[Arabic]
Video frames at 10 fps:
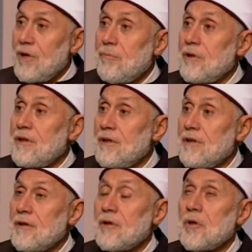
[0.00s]
بإيه
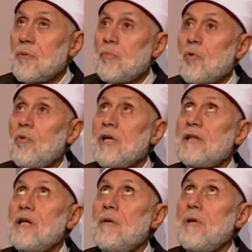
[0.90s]
برؤية
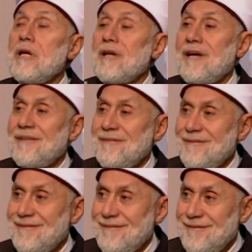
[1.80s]
المنة
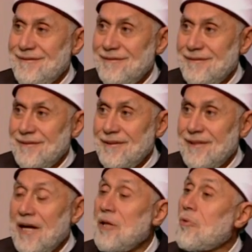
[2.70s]

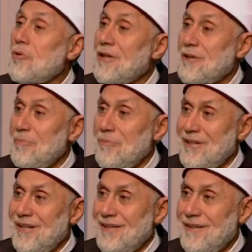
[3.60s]
يعني إيه رؤية
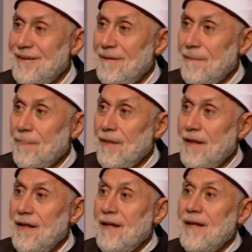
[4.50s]
المنة
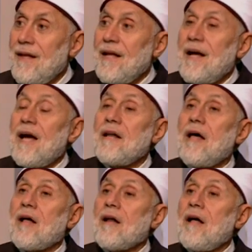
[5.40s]
أن
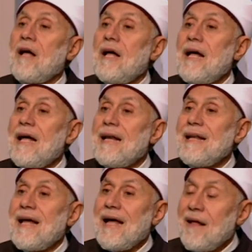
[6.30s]
أرى
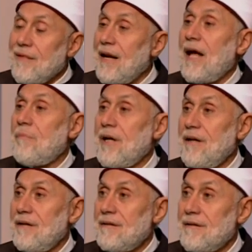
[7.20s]
أن هذا العمل
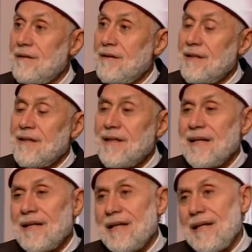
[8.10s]

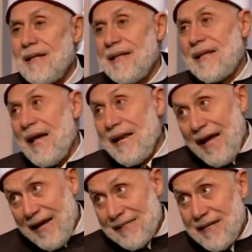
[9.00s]
إن كان
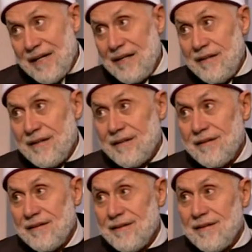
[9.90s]
حسنا
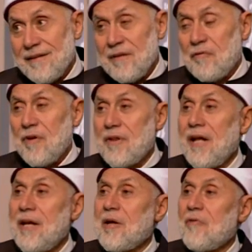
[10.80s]

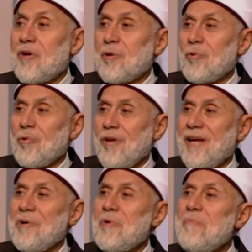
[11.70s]
فذلك فضل
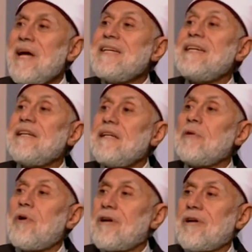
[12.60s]
الله
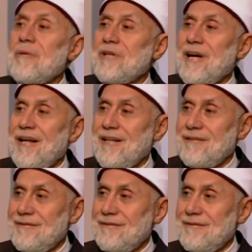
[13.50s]
ومنه وكرمه علي